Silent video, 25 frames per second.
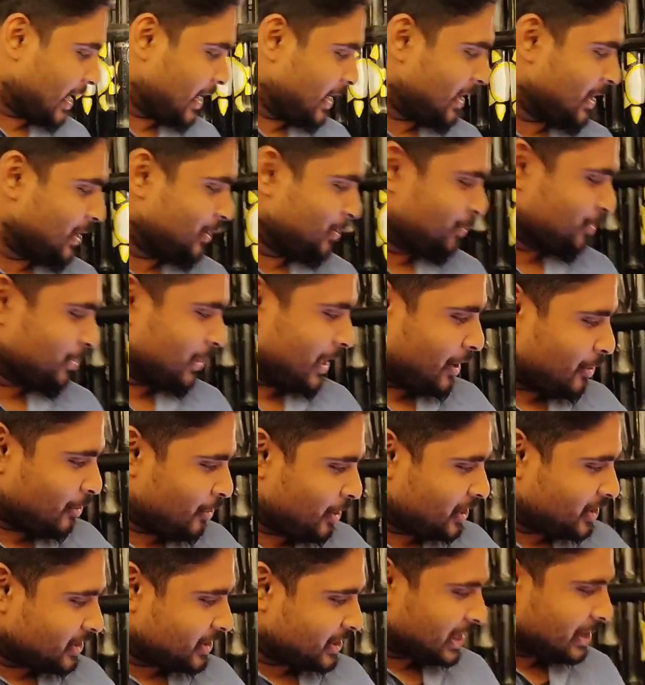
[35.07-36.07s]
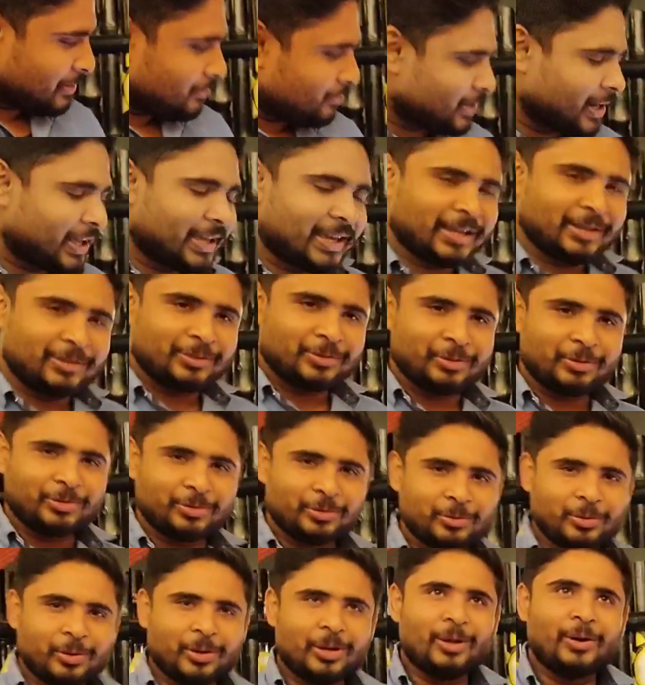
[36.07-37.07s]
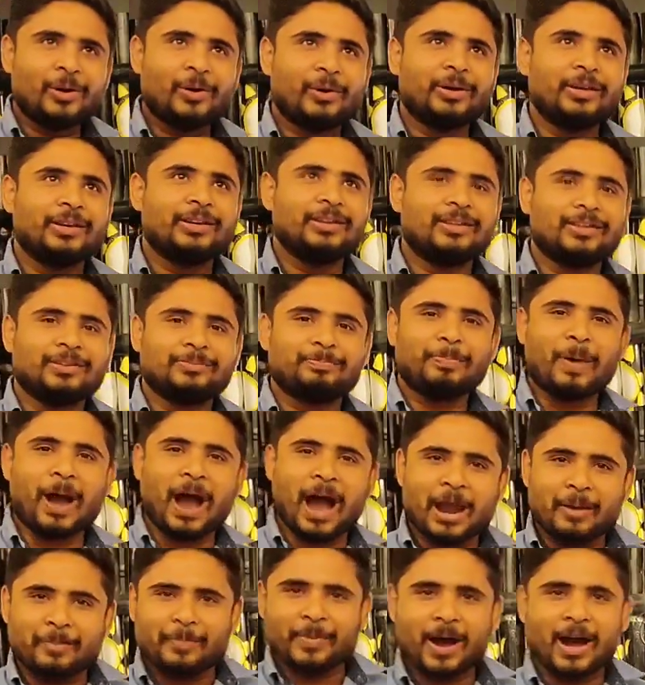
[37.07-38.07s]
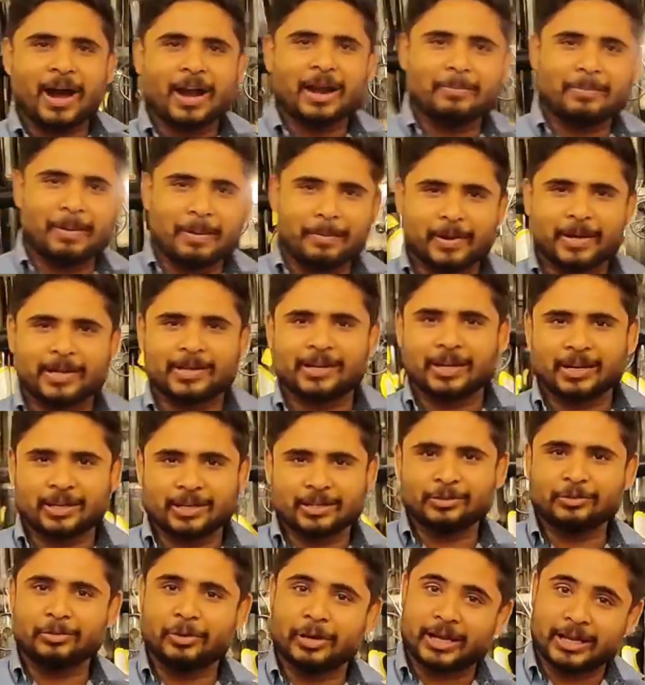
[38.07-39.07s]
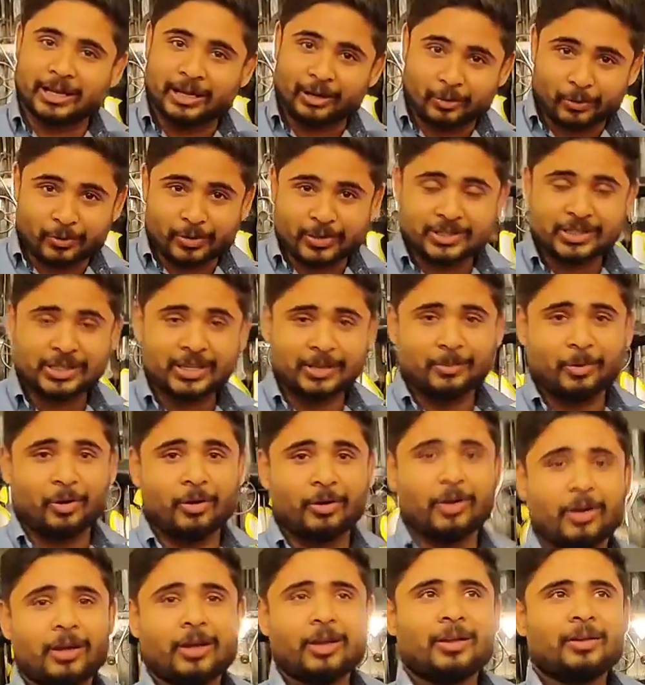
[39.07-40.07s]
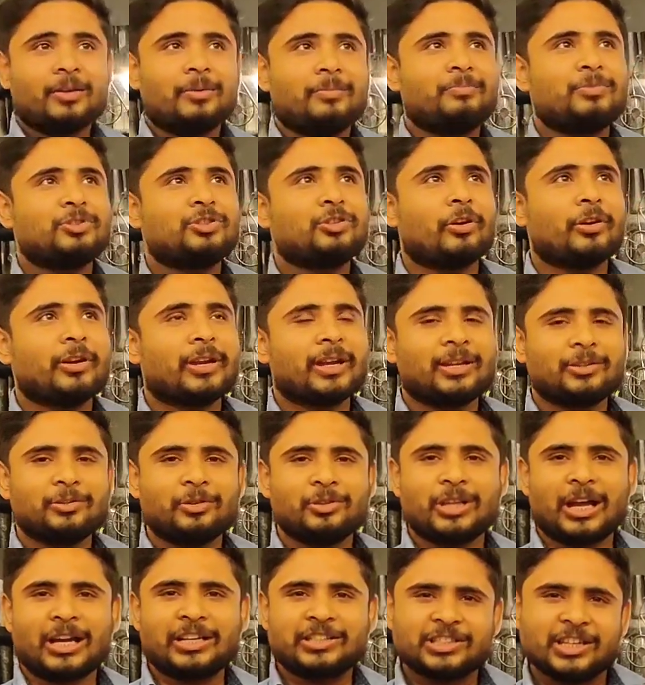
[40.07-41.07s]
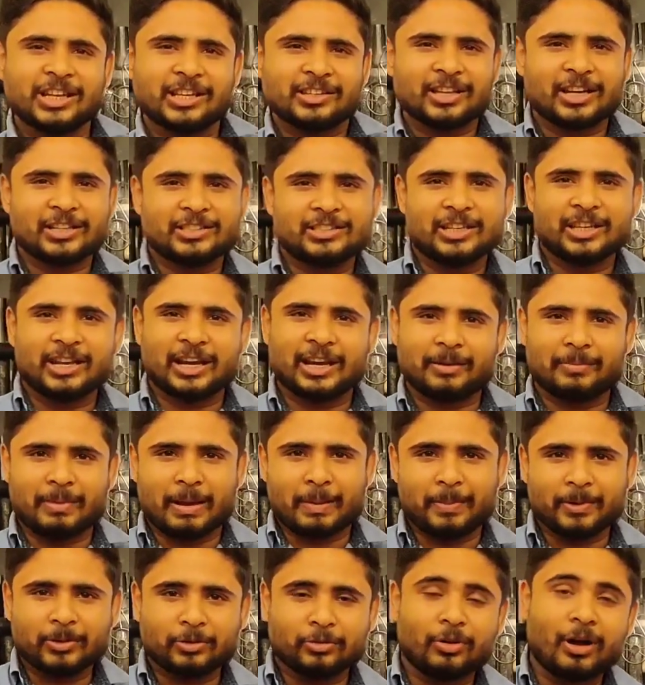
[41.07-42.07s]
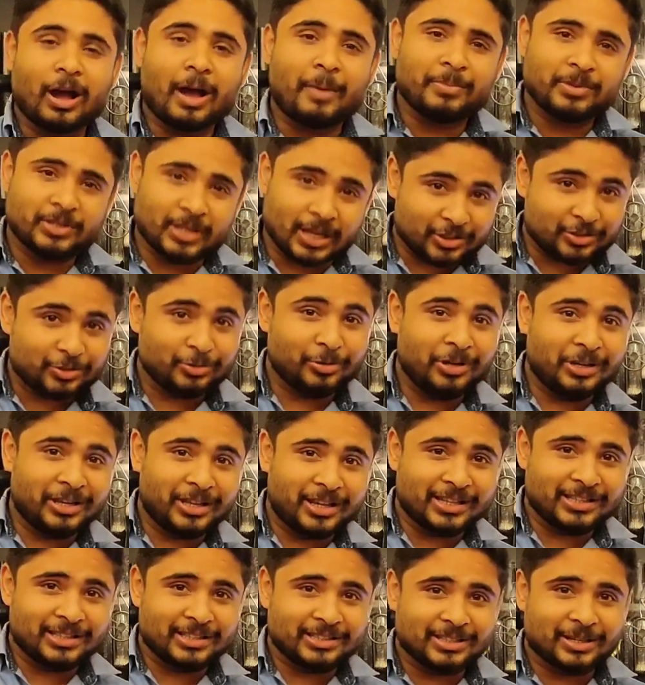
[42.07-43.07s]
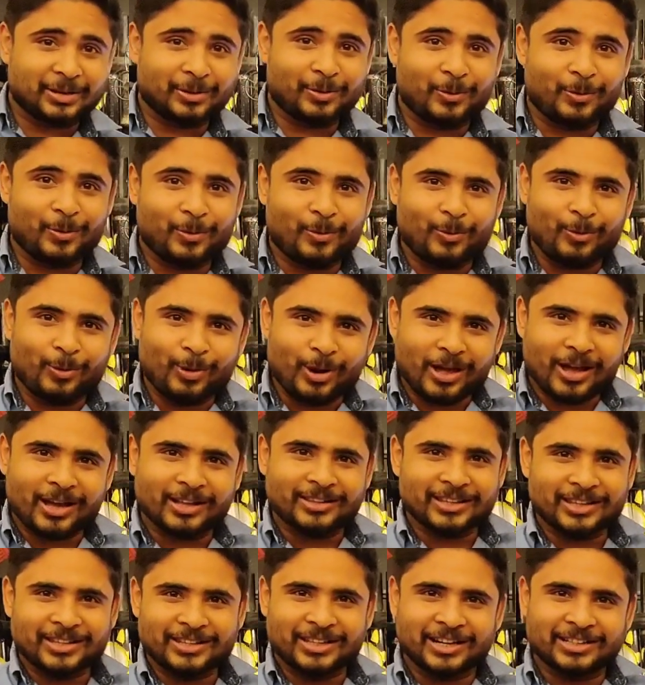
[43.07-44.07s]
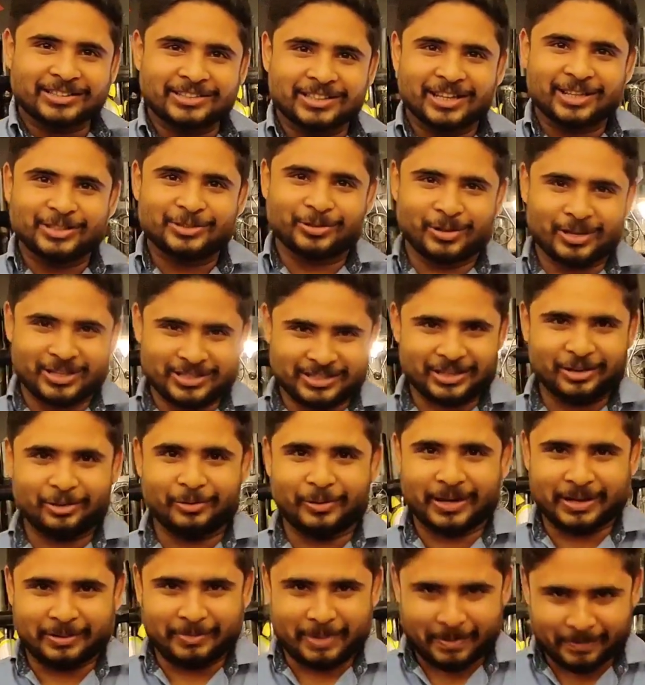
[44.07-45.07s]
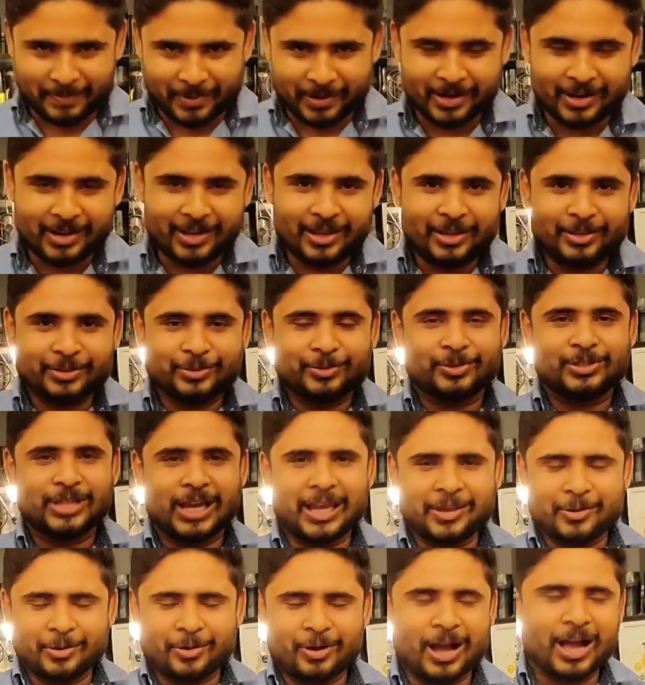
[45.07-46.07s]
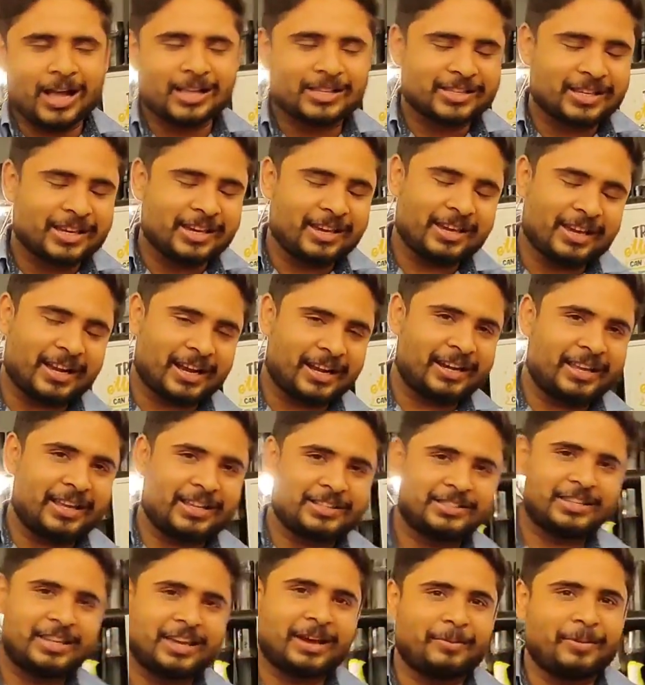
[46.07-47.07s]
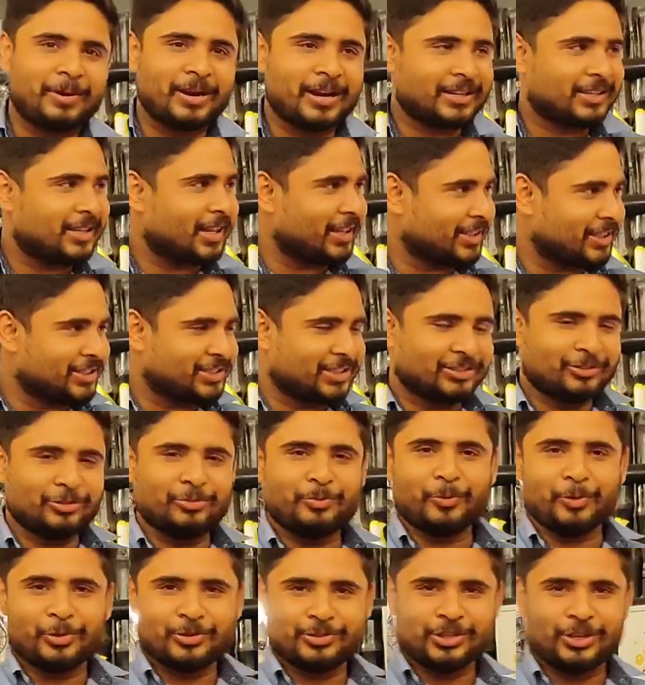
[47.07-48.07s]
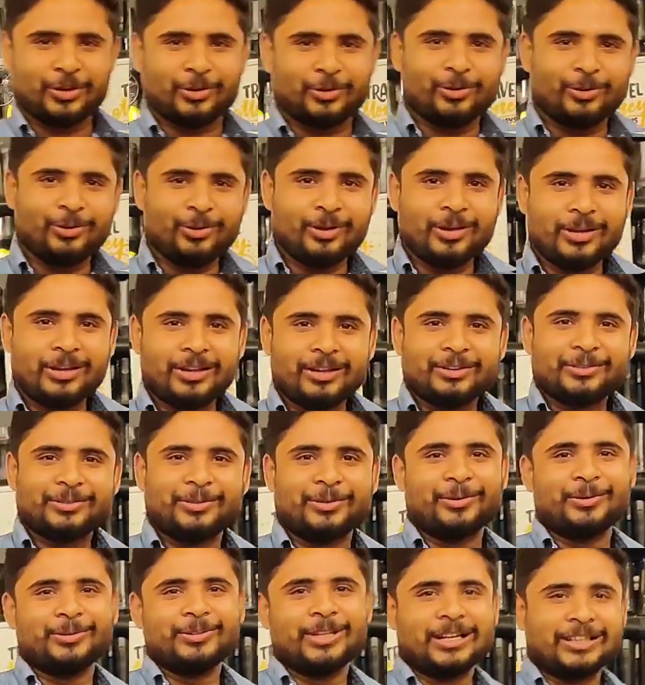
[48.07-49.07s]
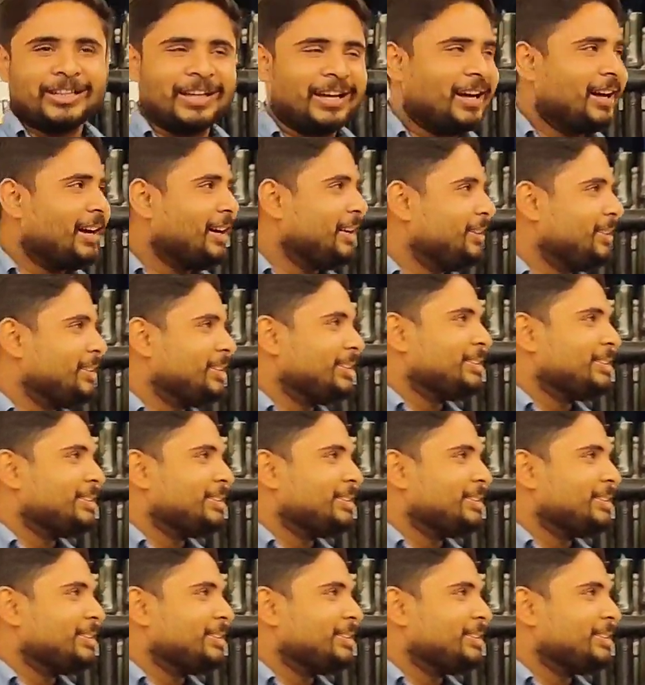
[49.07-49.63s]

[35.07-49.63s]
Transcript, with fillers: এখানে কিন্তু দেখো এই থিমটাই কিন্তু একটু ওই পাহাড় পাহাড় ব্যাপারটা কিন্তু এখানে রয়েছে এবং বিষয়টা কিন্তু দার্জিলিং দার্জিলিং একটা ব্যাপার তো আমি তার জন্যই লিখেছি যে কলকাতায় দার্জিলিং চলে এসেছে এরকম একটা ব্যাপার তো যাই হোক আজকে এখানে এসে আমার এক দাদার সাথেও পরিচয় হলো তো দাদা